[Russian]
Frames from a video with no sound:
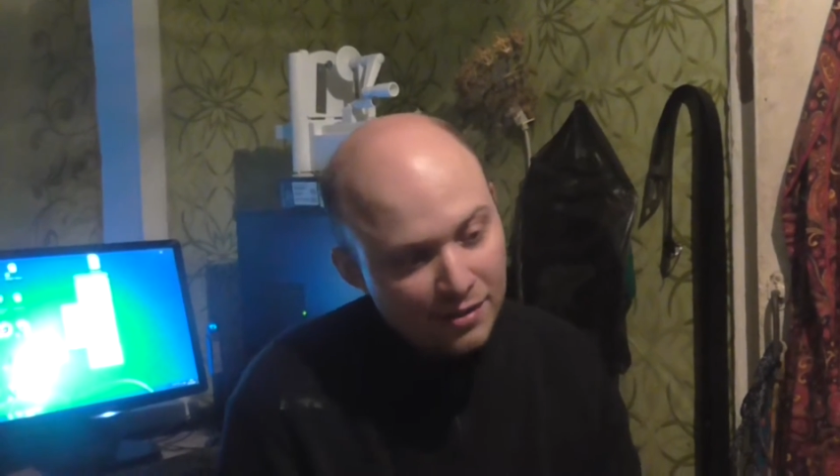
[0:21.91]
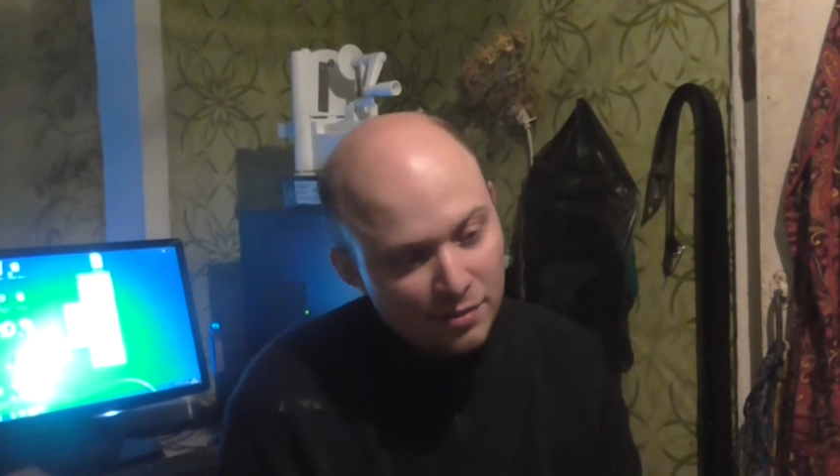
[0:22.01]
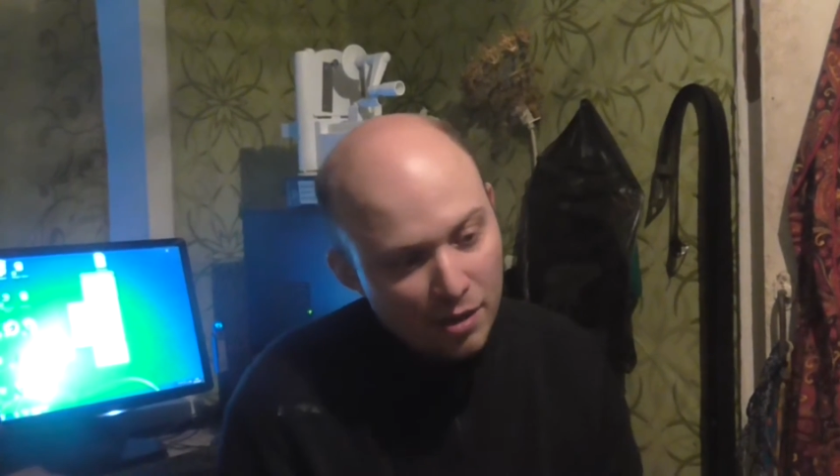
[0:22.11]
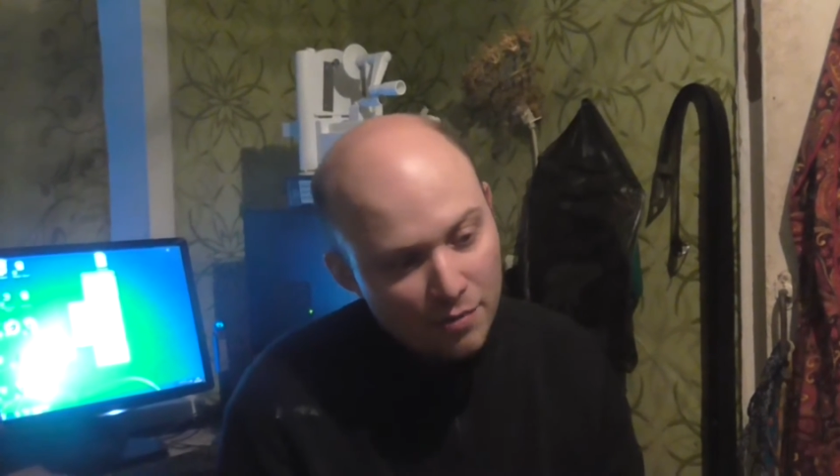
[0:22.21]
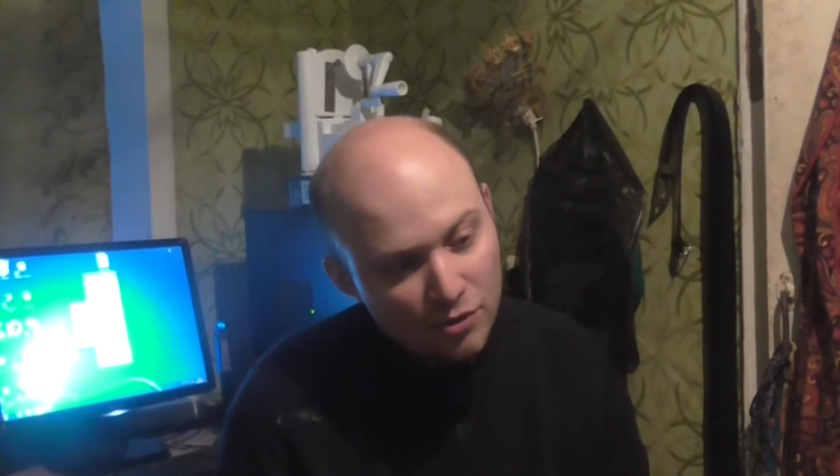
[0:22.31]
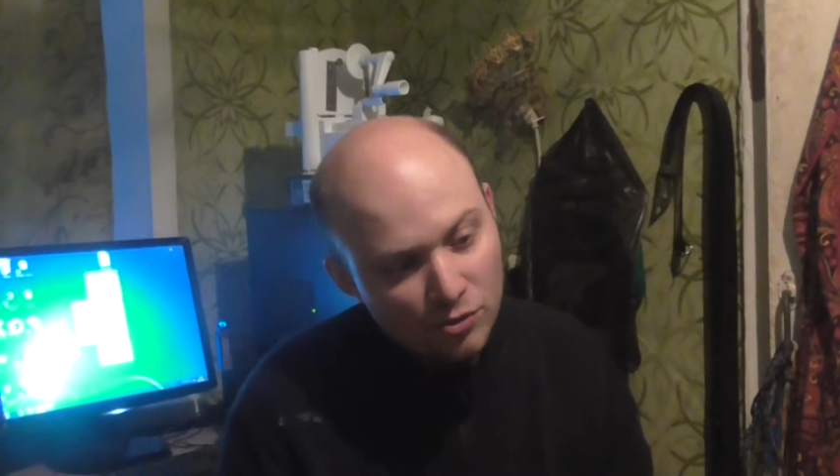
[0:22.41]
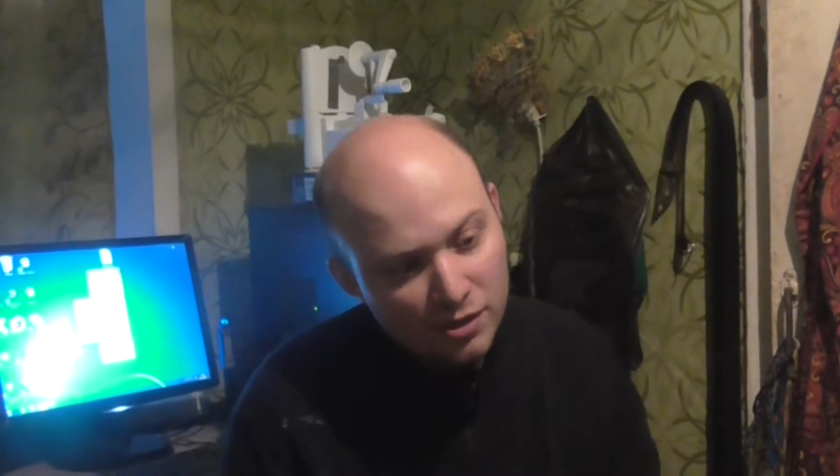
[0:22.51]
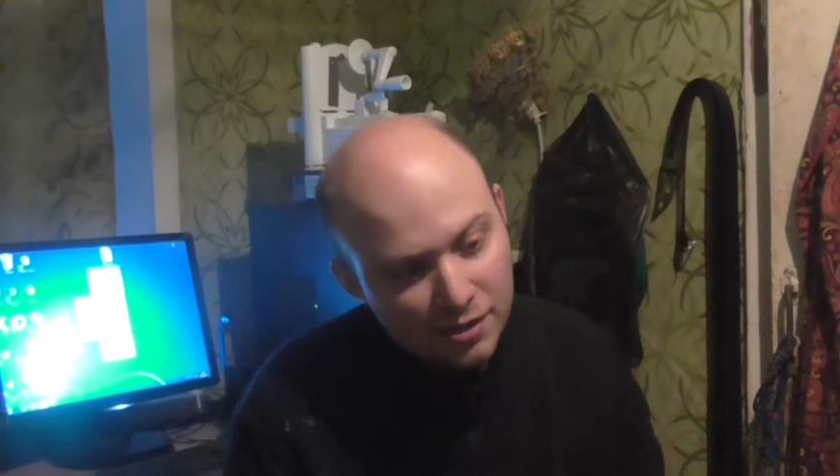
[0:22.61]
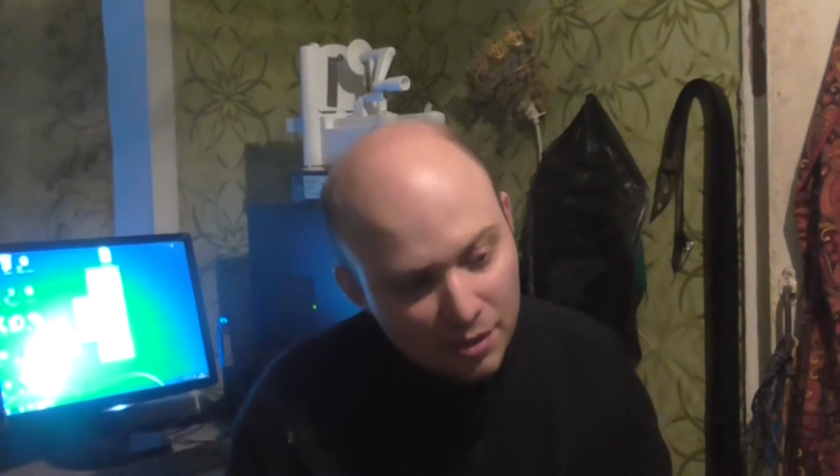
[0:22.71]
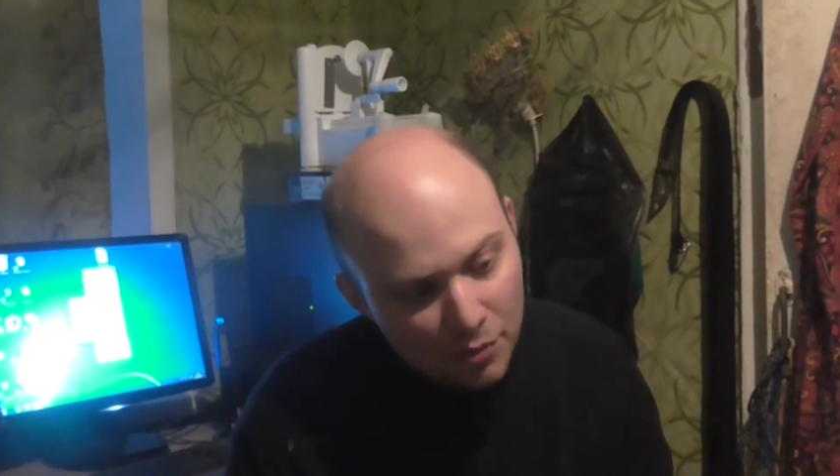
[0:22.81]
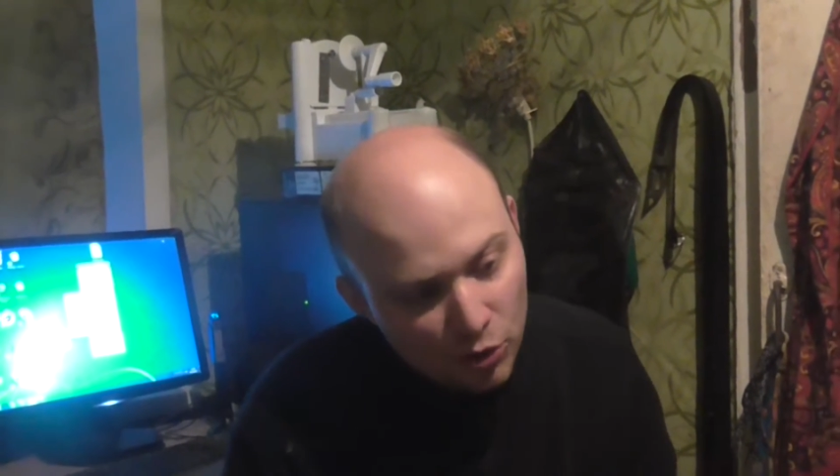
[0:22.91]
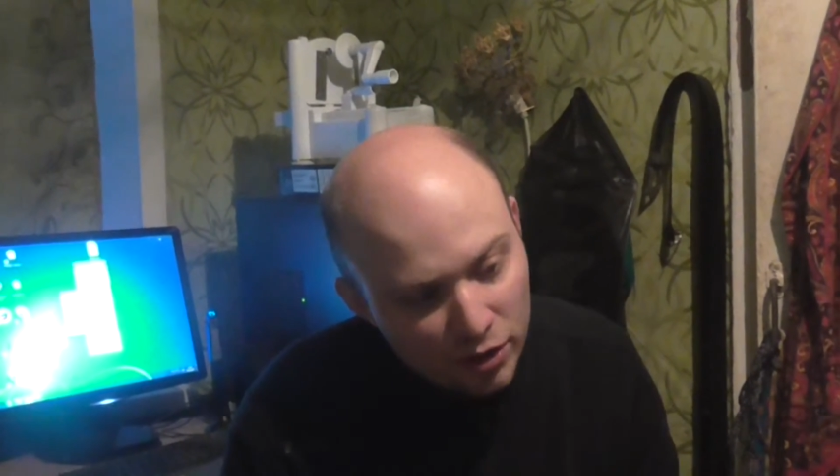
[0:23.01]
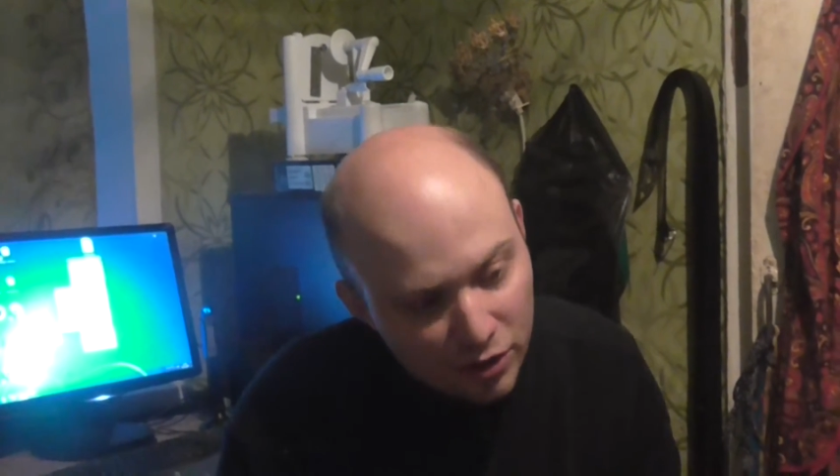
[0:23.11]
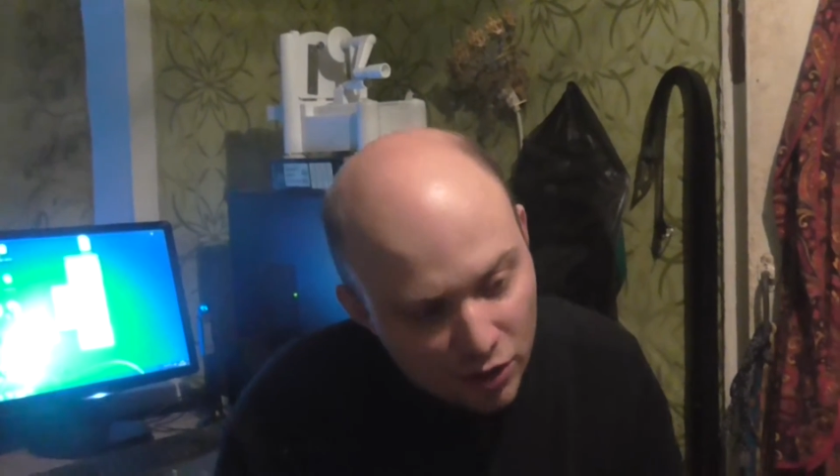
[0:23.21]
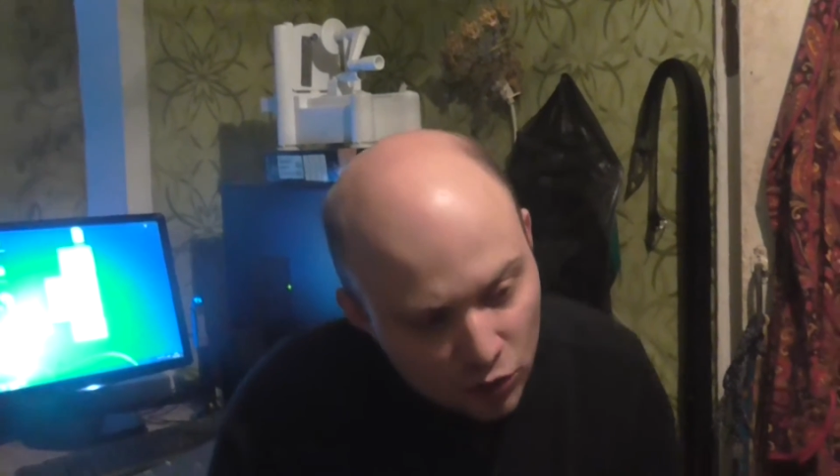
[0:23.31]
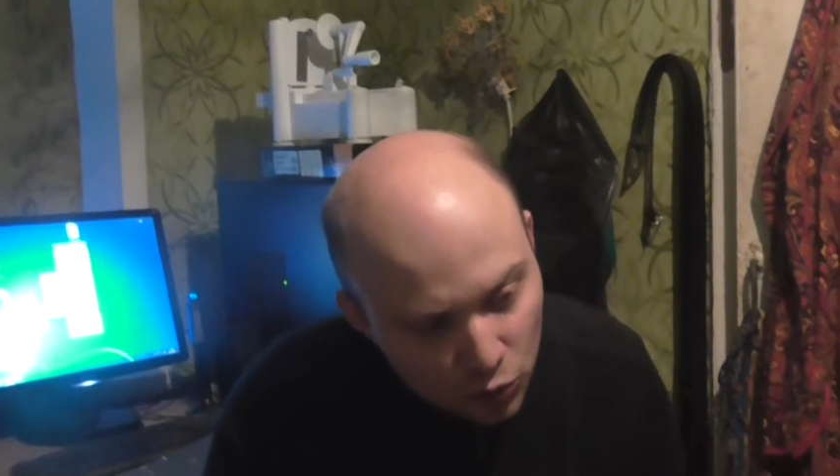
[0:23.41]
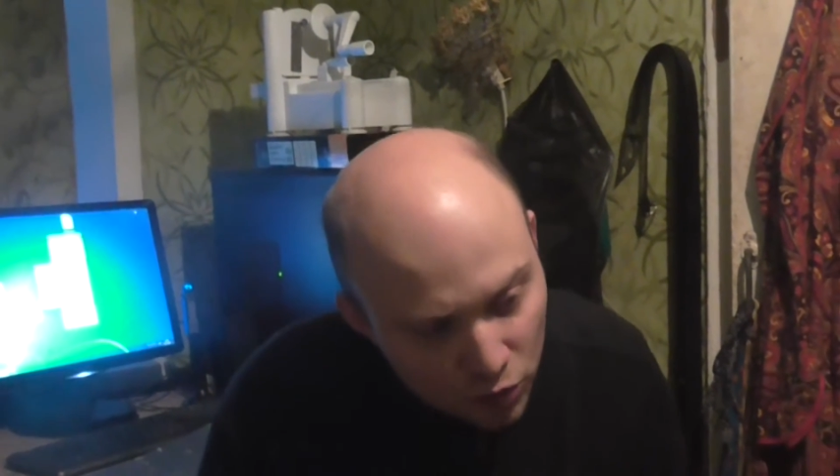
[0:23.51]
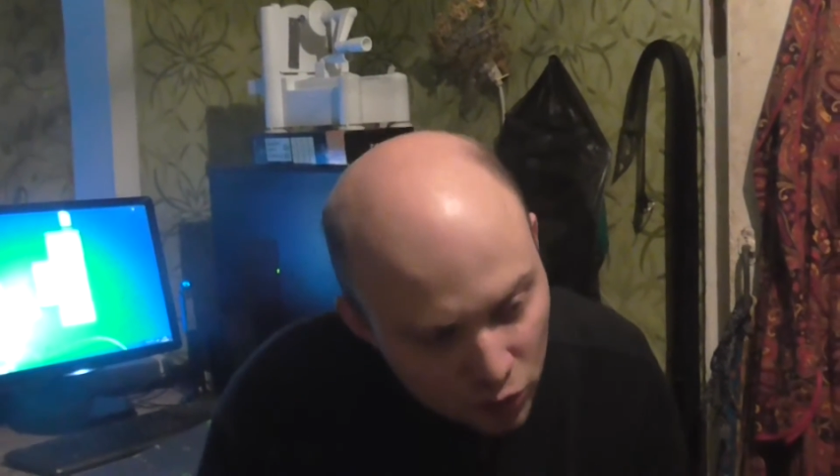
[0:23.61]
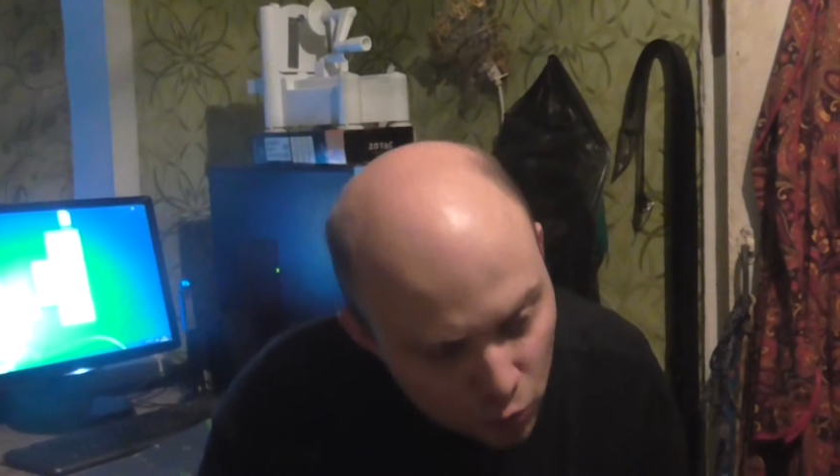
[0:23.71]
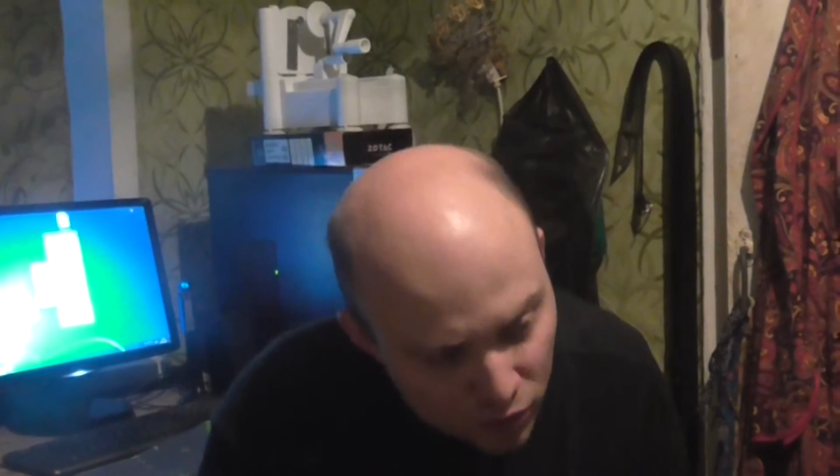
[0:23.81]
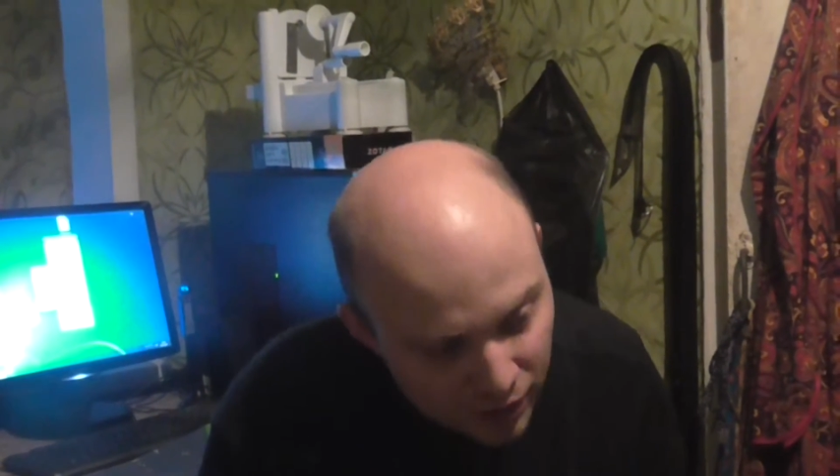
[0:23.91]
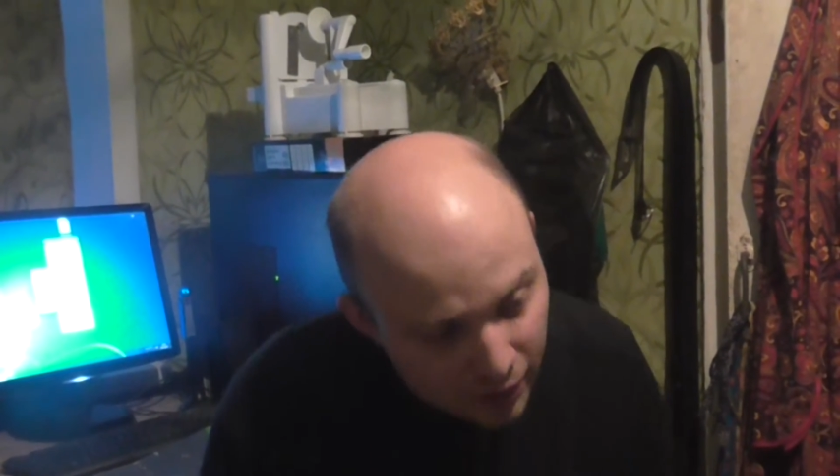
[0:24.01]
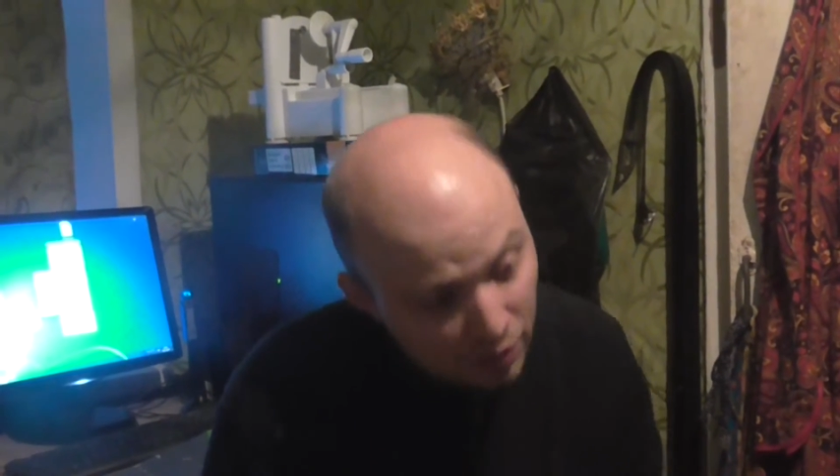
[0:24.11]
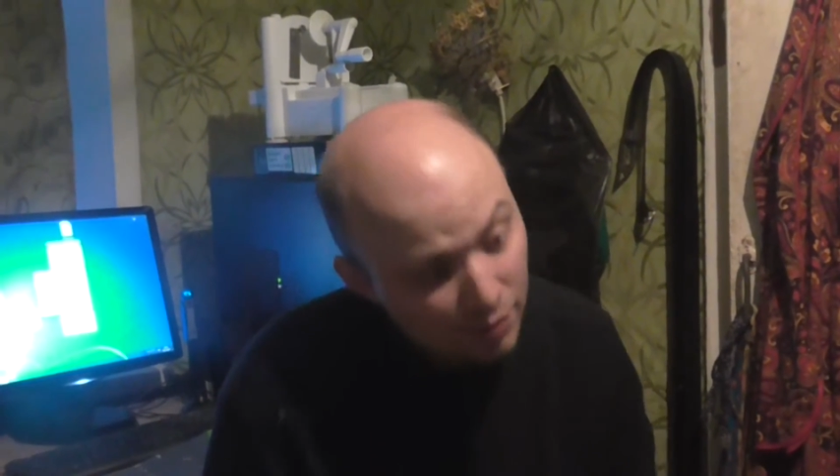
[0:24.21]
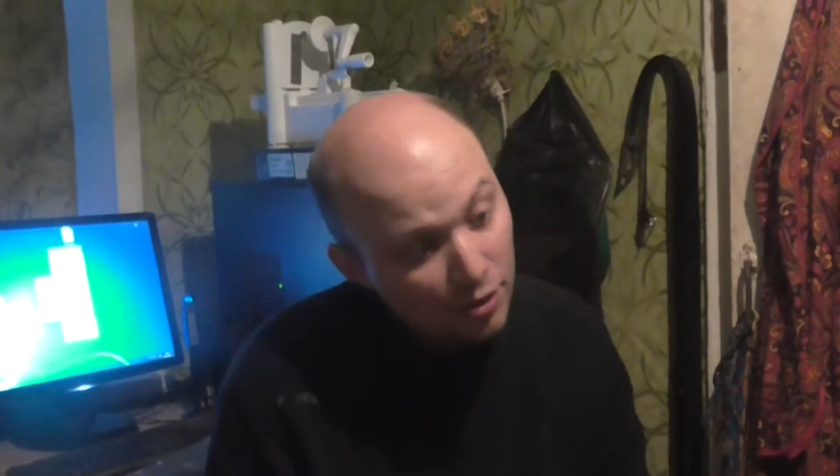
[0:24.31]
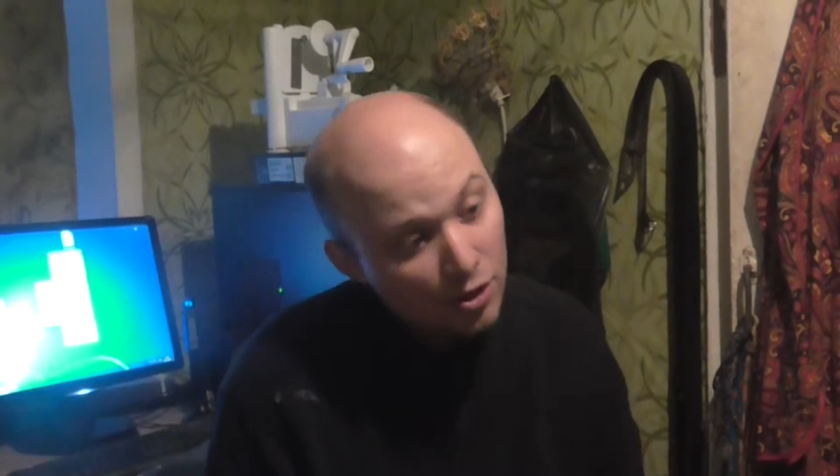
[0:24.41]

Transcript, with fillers: разбил русский самолет на территории Турции,